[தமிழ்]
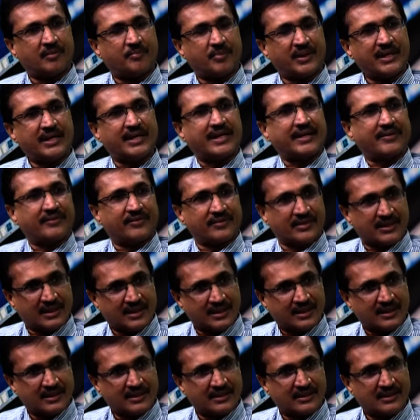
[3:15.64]
பின்னடைவு
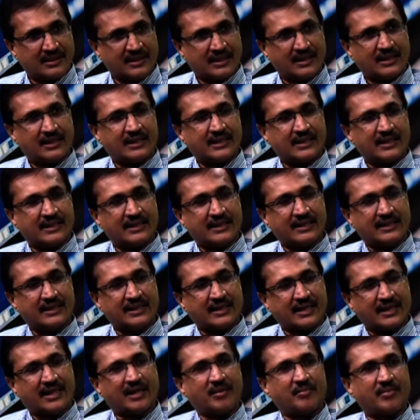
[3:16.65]
வந்திருக்கு
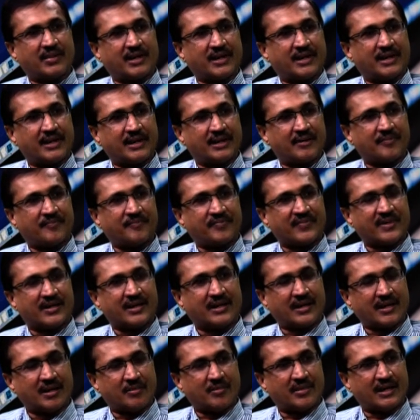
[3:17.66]
இதுக்கெல்லாம் மேலே
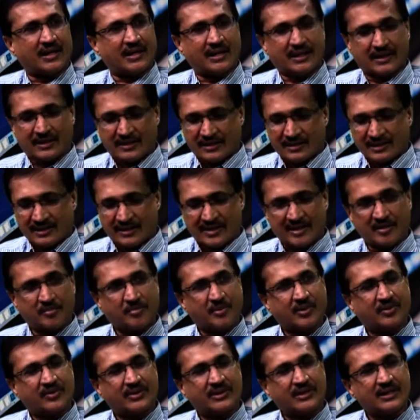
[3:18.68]
இதுக்கெல்லாம் மேலே
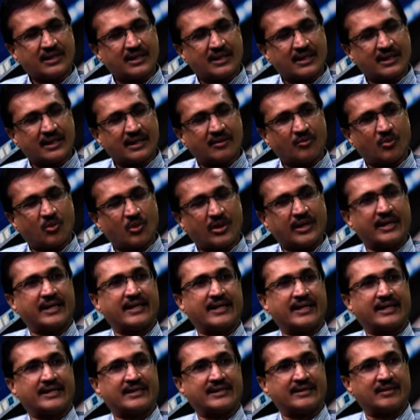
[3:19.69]
இப்போ வந்து இருக்கிற
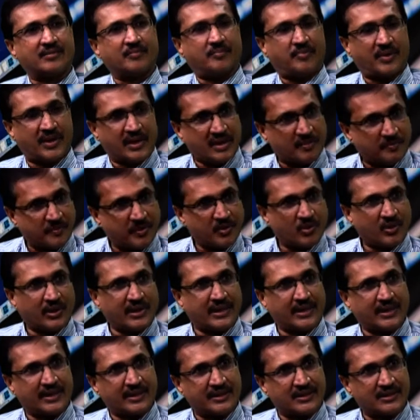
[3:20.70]
ஓரியன்டேஷன் படிப்பு
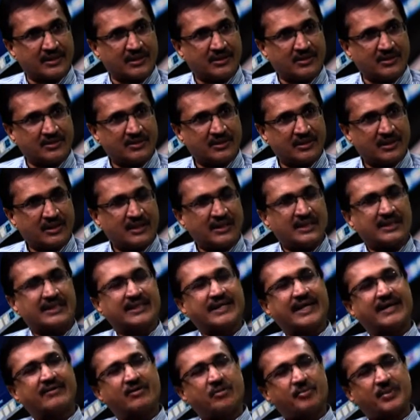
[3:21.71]
ஓரியன்டேஷனும்
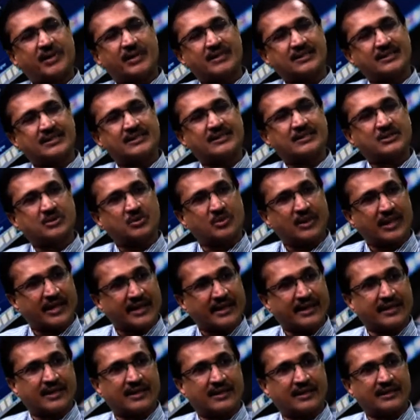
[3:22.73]
தேவைப்படுற ஸ்கில்ஸுக்கும்
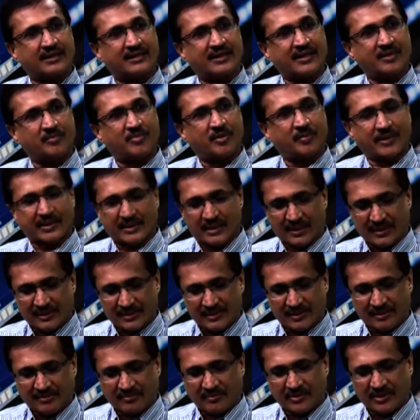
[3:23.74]
நிறைய இருக்குது இப்போ பார்த்தாக்க
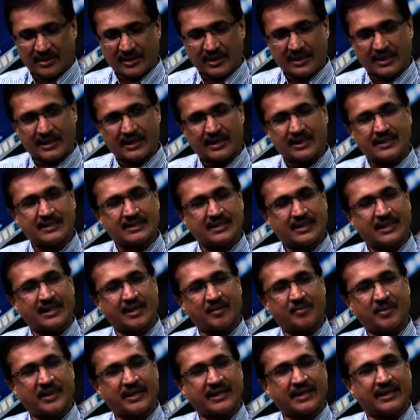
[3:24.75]
சாஃப்ட்வேரில்
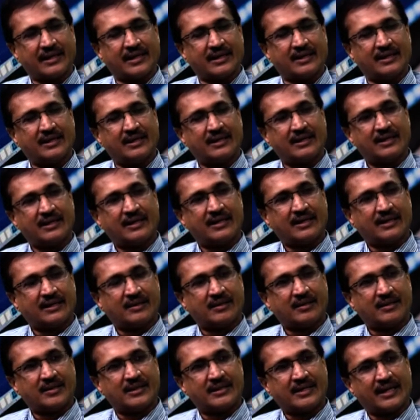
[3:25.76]
ட்ரெடிஷ்னலாக படிக்கிற
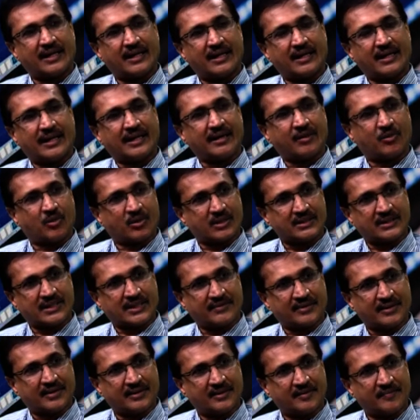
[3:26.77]
இதெல்லாம் நிறைய
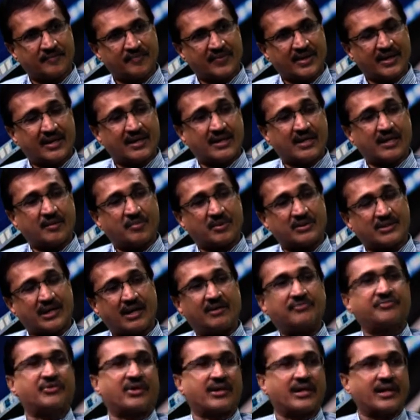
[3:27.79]
குறைஞ்சிக்கிட்டு வருது இப்போ
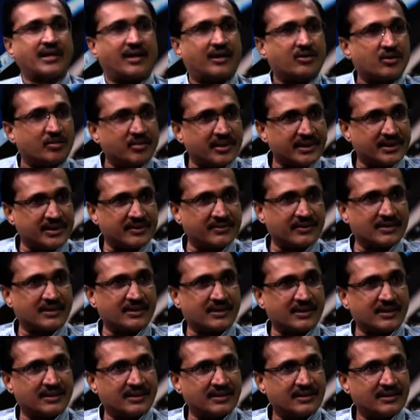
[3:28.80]
சாஃப்ட்வேர்லேயே ஆட்டோமேஷன்
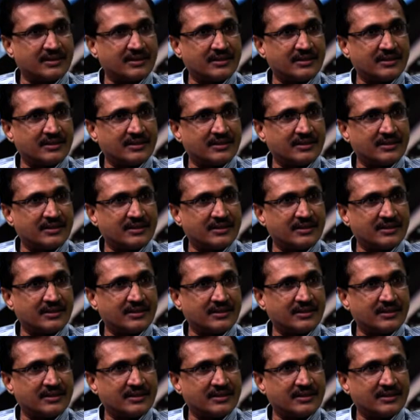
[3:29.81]
வந்துட்டுருக்கு